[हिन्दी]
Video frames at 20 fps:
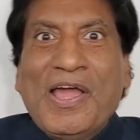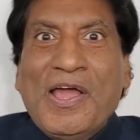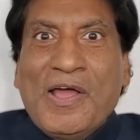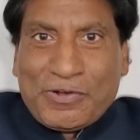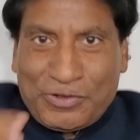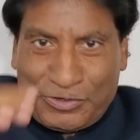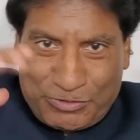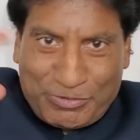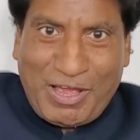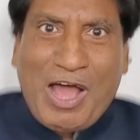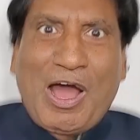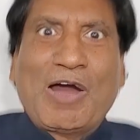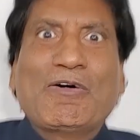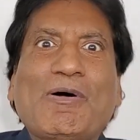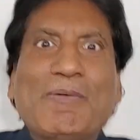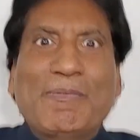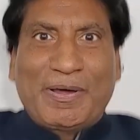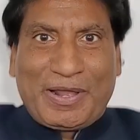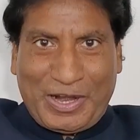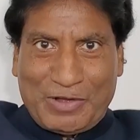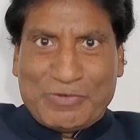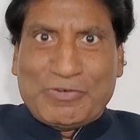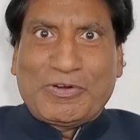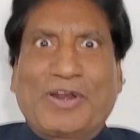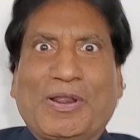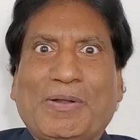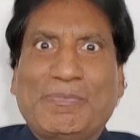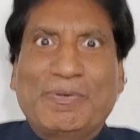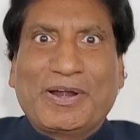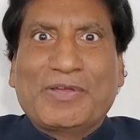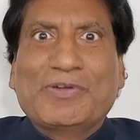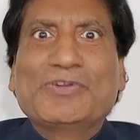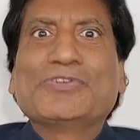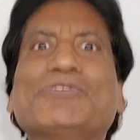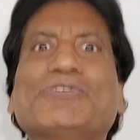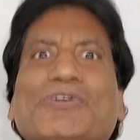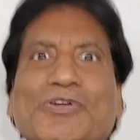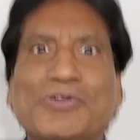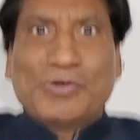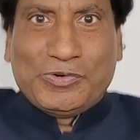हैं उसमें हवा भरा वो रबड़ है
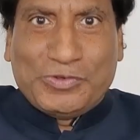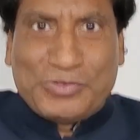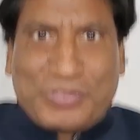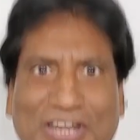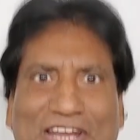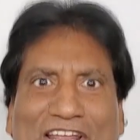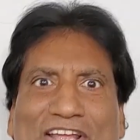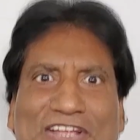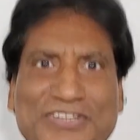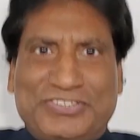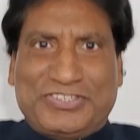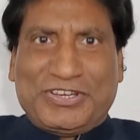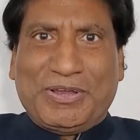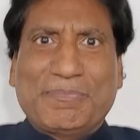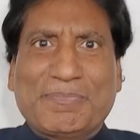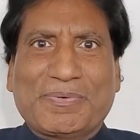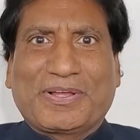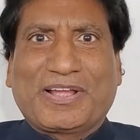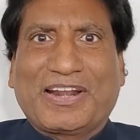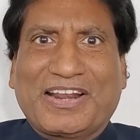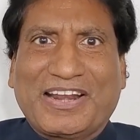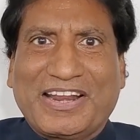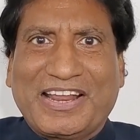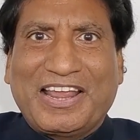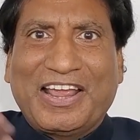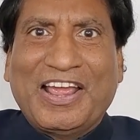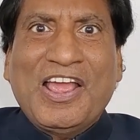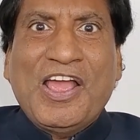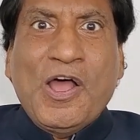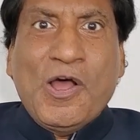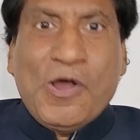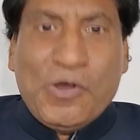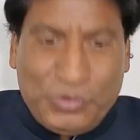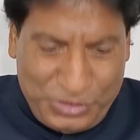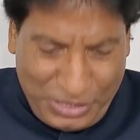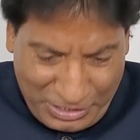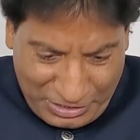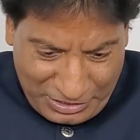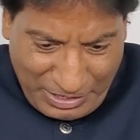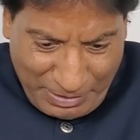कूद रहे हैं जंप कर रहे हैं
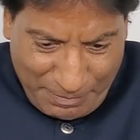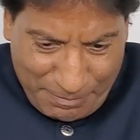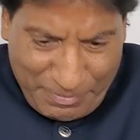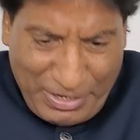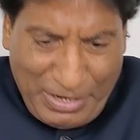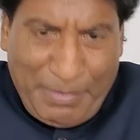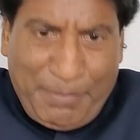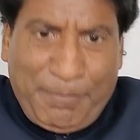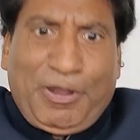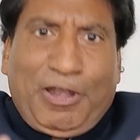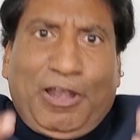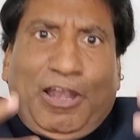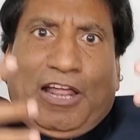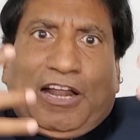उधर लंबे लंबे